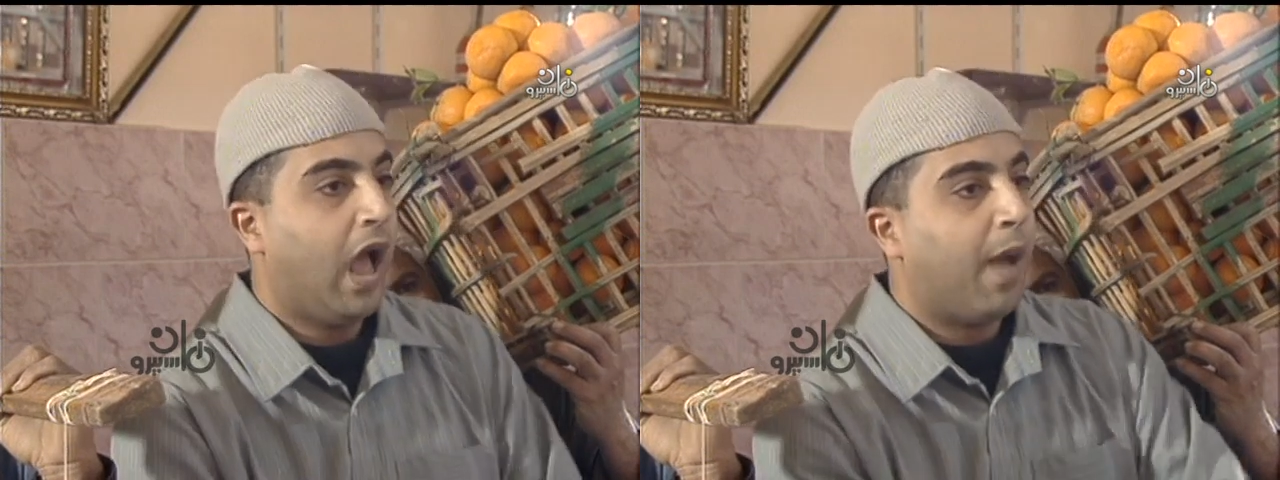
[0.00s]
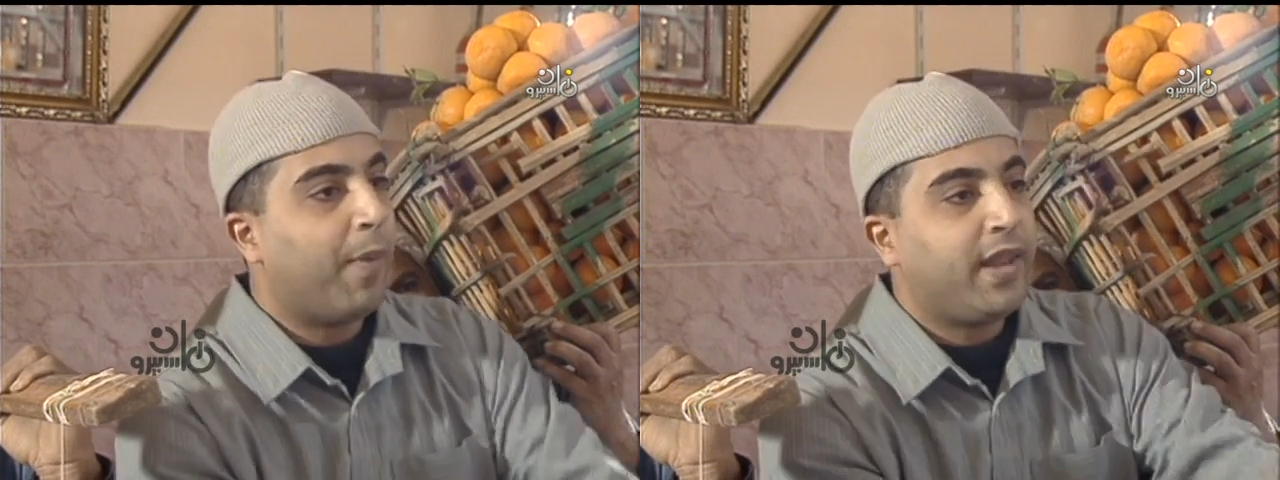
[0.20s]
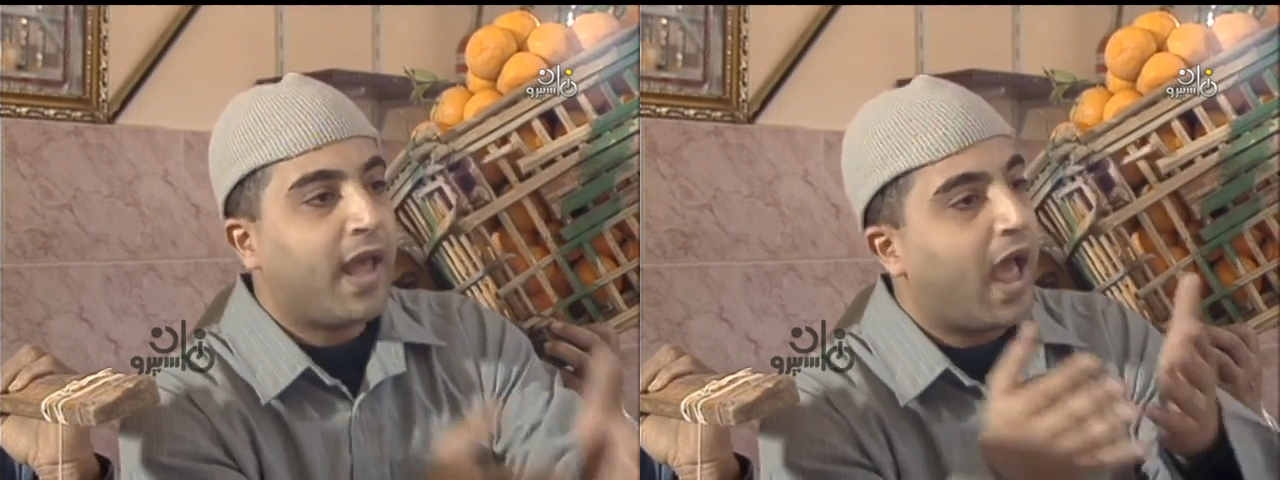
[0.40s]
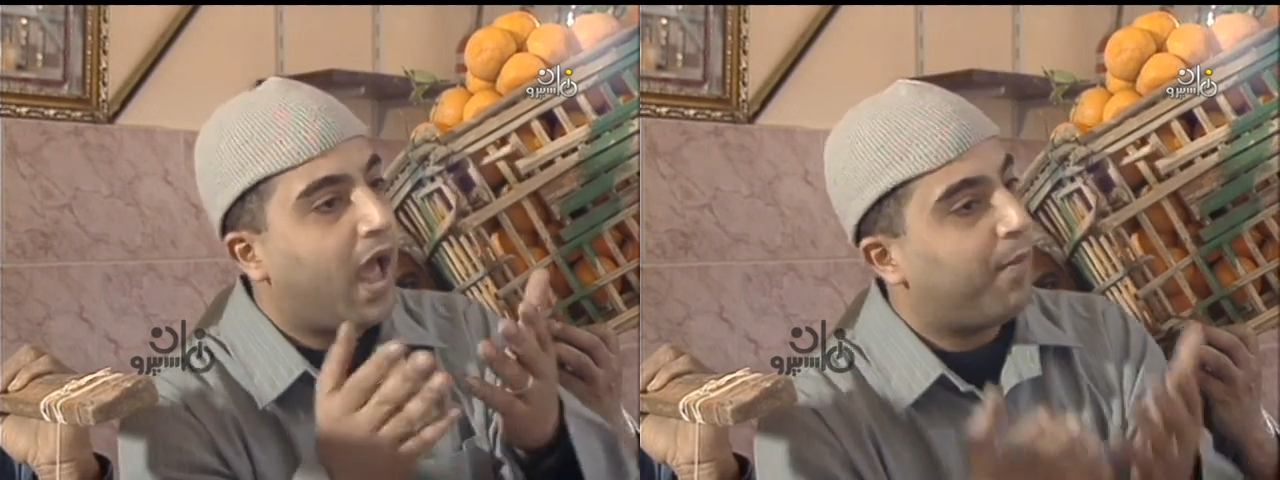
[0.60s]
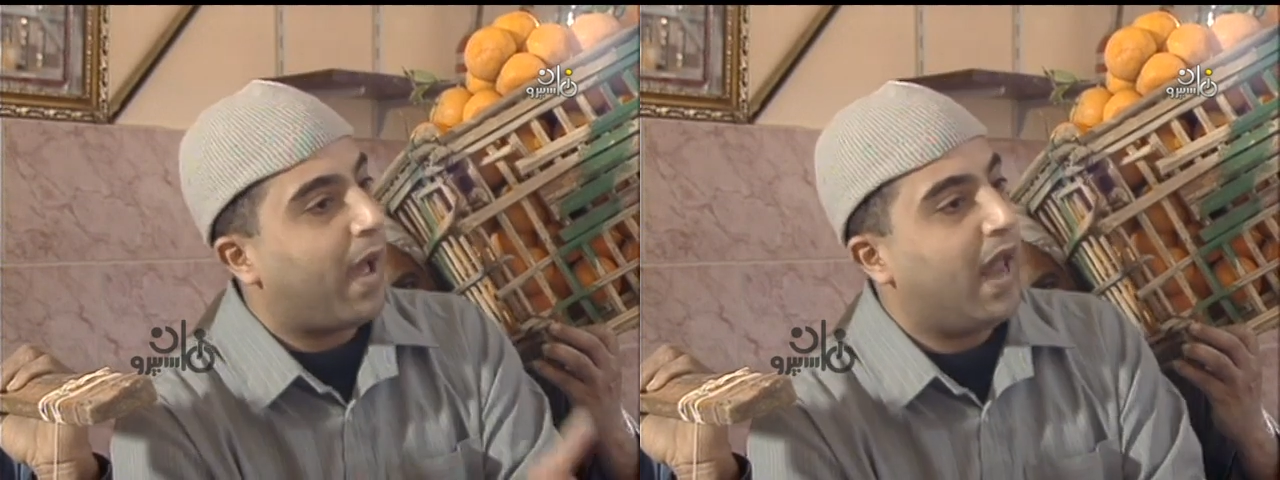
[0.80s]

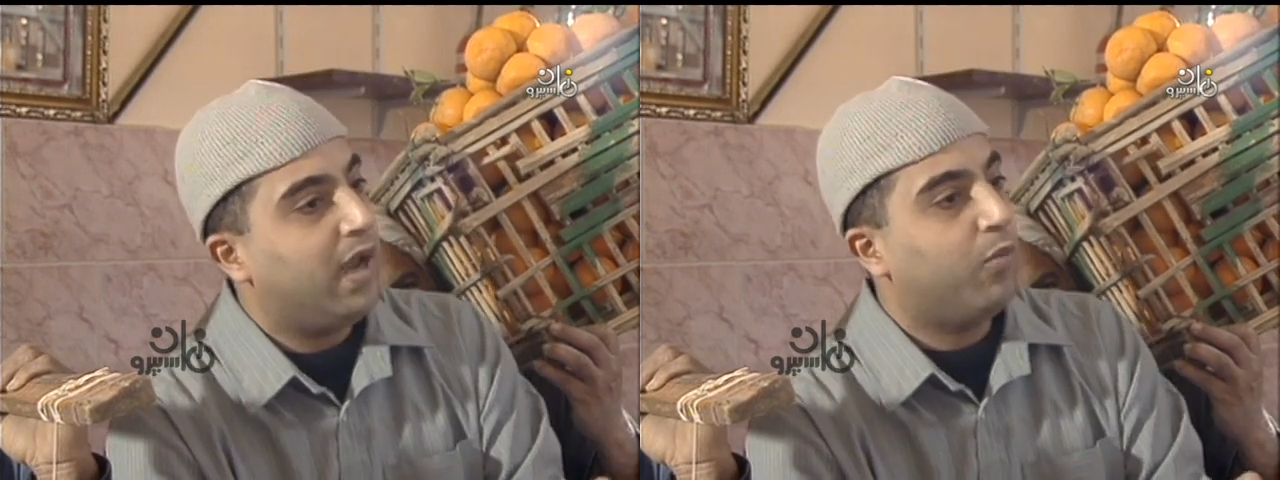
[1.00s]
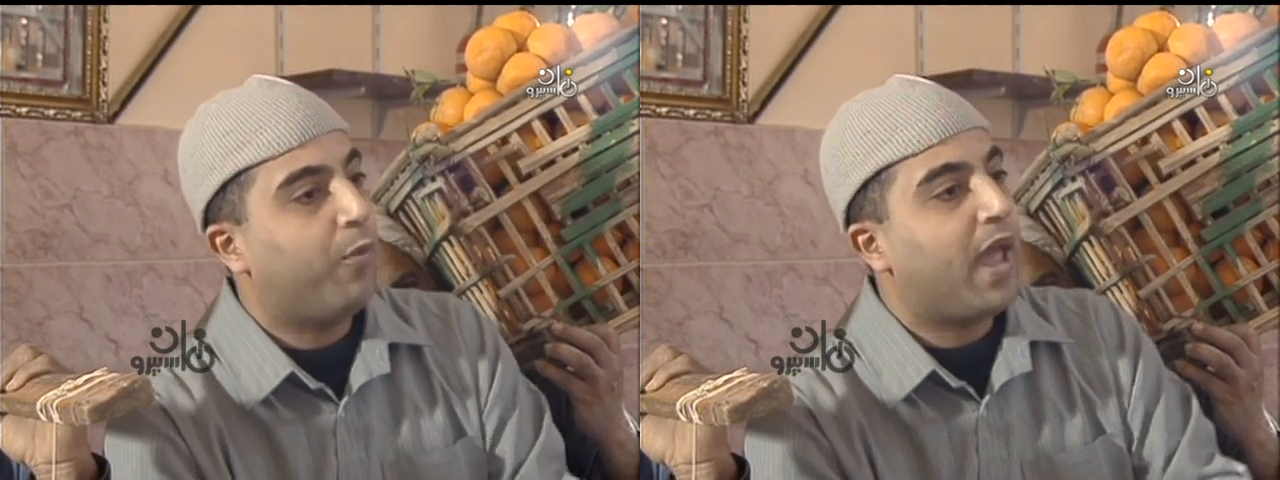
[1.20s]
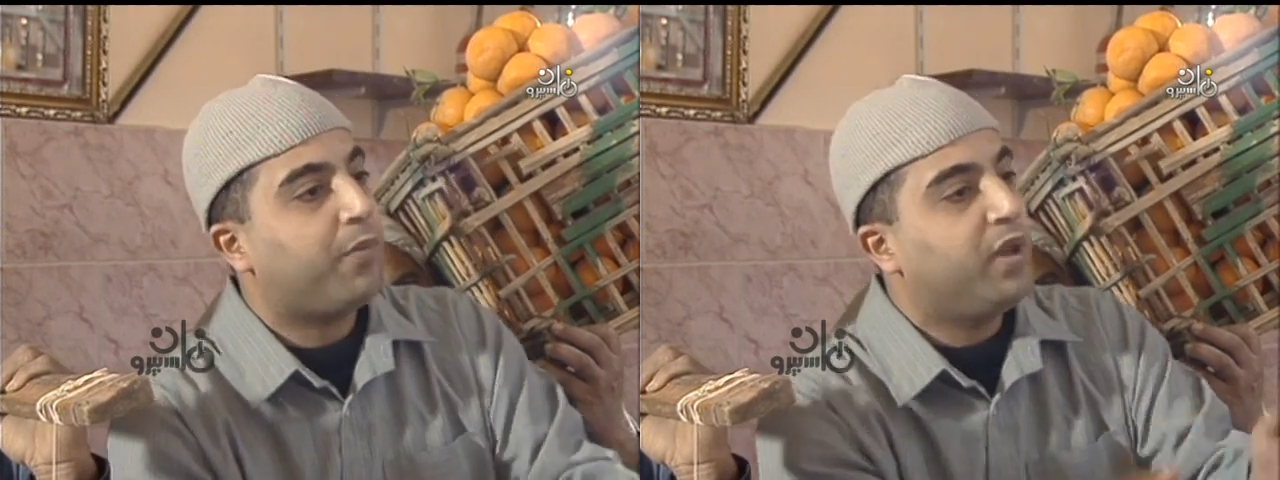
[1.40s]
عملناها يا معلم وبقت